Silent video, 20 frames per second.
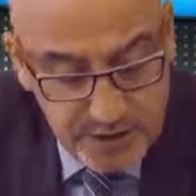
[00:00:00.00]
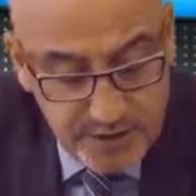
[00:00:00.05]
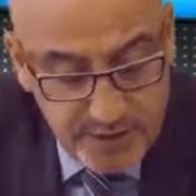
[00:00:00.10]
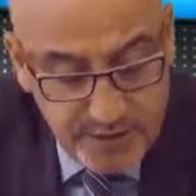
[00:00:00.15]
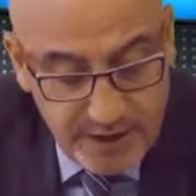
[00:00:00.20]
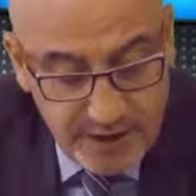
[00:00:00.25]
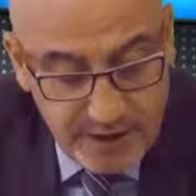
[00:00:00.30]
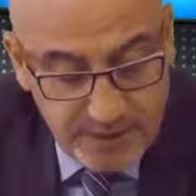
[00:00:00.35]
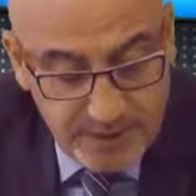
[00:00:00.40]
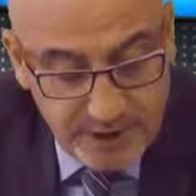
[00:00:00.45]

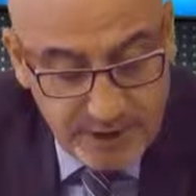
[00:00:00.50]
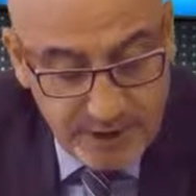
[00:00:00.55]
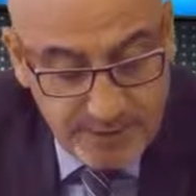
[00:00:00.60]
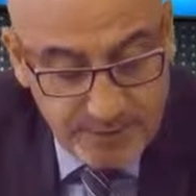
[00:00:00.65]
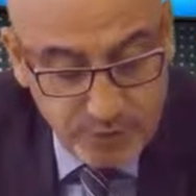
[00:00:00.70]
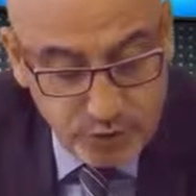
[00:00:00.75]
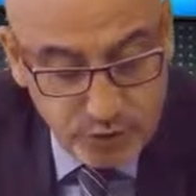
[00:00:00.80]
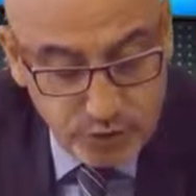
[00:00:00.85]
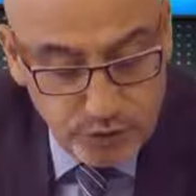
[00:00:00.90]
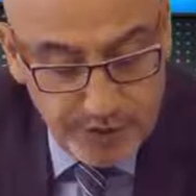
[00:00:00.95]
Vali
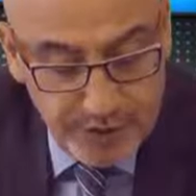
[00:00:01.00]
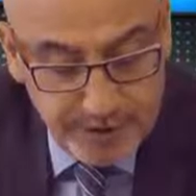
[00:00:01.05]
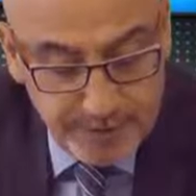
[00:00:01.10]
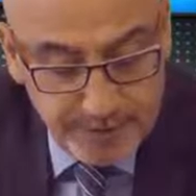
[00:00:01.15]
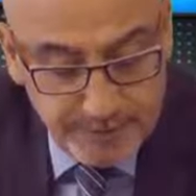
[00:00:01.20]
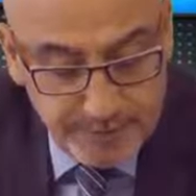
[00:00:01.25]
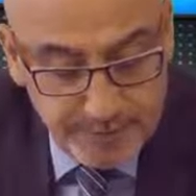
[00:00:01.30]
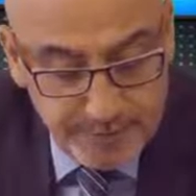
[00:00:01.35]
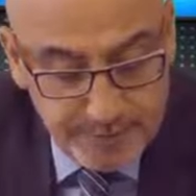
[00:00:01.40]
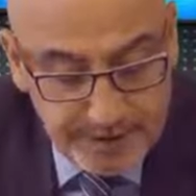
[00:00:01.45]
Şehmuz
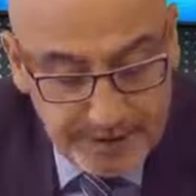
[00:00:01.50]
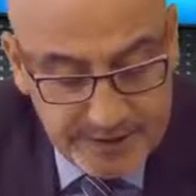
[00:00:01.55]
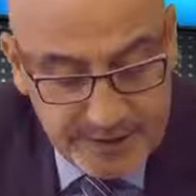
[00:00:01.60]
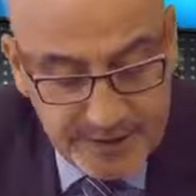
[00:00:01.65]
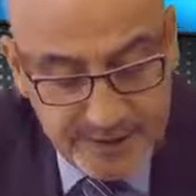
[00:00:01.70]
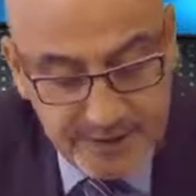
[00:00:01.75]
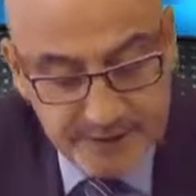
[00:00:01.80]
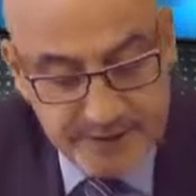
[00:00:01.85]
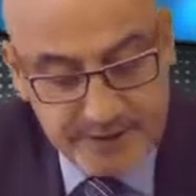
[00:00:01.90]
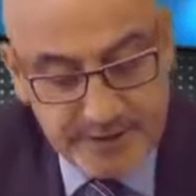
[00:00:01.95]
Günaydın ve
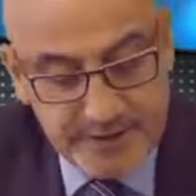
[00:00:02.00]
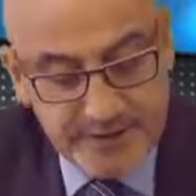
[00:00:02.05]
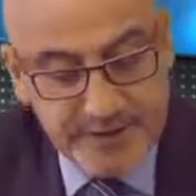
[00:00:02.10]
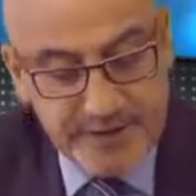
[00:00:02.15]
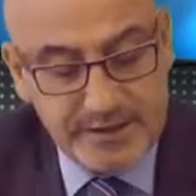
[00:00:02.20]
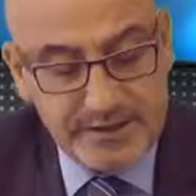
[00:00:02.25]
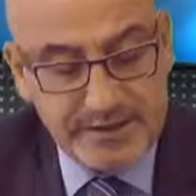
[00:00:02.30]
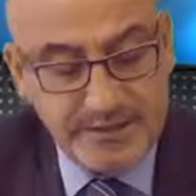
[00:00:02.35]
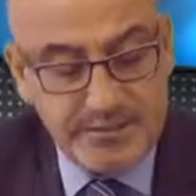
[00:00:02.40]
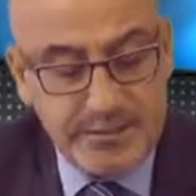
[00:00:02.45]
Belediye Başkanı
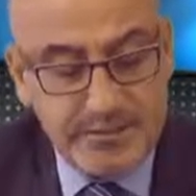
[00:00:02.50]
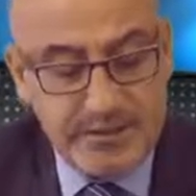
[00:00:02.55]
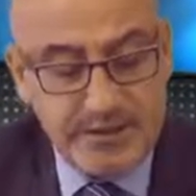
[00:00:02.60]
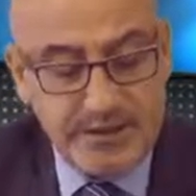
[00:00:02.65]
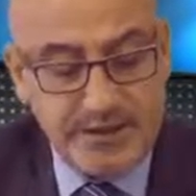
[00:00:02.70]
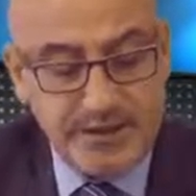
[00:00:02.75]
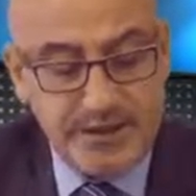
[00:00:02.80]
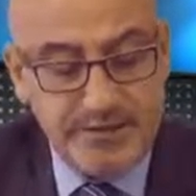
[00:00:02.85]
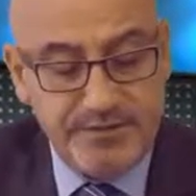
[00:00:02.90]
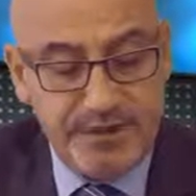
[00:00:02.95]
Tahsin Babaş
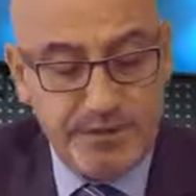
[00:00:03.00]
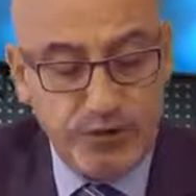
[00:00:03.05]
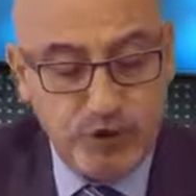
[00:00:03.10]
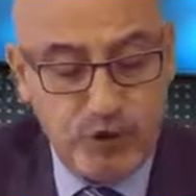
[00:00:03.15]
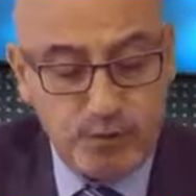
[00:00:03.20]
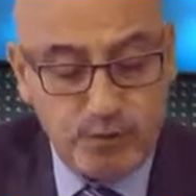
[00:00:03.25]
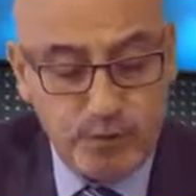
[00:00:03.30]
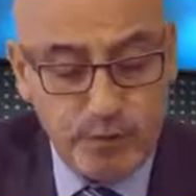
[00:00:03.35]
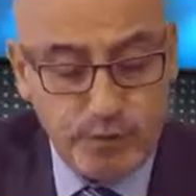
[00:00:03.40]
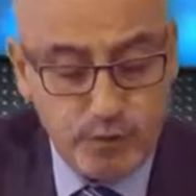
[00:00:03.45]
sivil
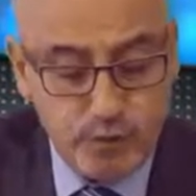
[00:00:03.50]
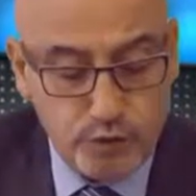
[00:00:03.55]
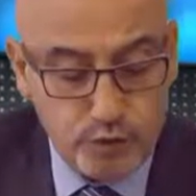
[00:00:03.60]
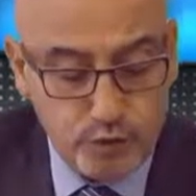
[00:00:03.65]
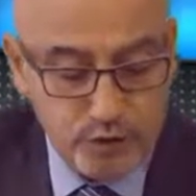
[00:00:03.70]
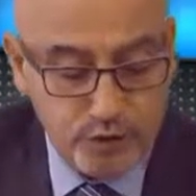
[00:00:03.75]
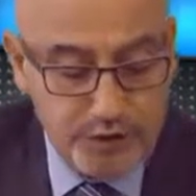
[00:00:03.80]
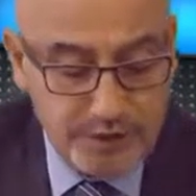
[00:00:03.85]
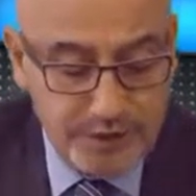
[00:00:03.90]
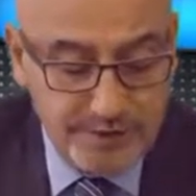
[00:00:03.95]
toplum
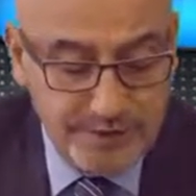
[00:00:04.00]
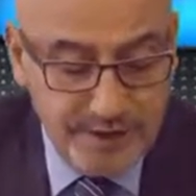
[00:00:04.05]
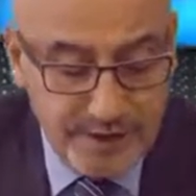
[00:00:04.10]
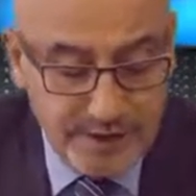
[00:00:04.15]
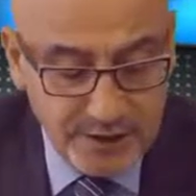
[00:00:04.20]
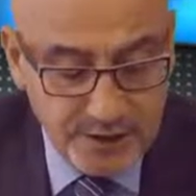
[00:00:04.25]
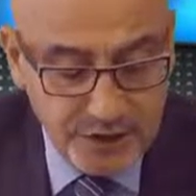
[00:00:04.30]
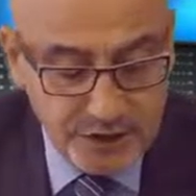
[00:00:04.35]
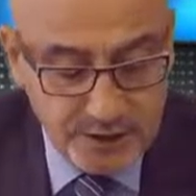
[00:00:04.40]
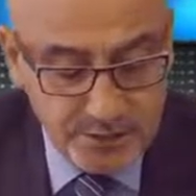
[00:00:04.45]
kuruluşları ve
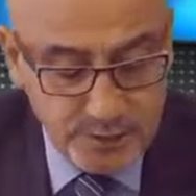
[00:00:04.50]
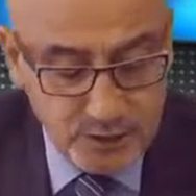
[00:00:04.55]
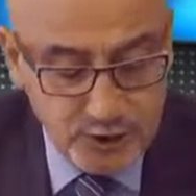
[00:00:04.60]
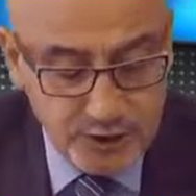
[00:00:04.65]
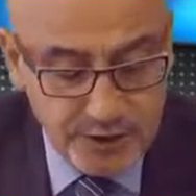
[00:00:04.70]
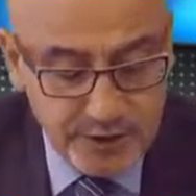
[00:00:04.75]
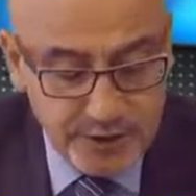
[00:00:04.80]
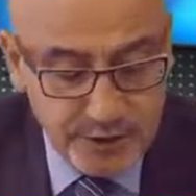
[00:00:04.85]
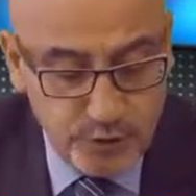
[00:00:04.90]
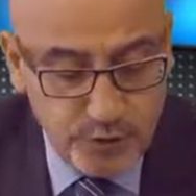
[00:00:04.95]
ahşap
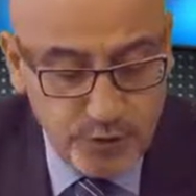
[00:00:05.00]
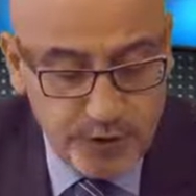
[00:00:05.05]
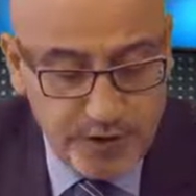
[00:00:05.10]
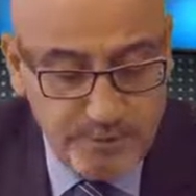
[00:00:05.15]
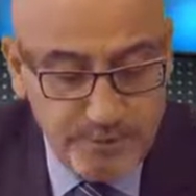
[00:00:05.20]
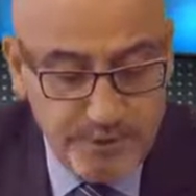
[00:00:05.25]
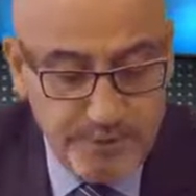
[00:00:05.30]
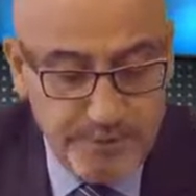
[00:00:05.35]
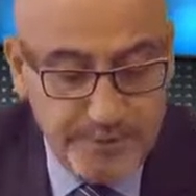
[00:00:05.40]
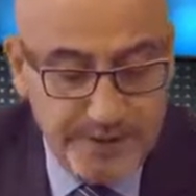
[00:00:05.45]
üzerine
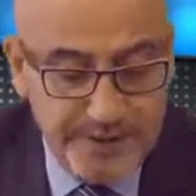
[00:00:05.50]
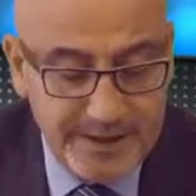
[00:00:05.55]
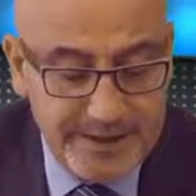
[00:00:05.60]
üretim yapan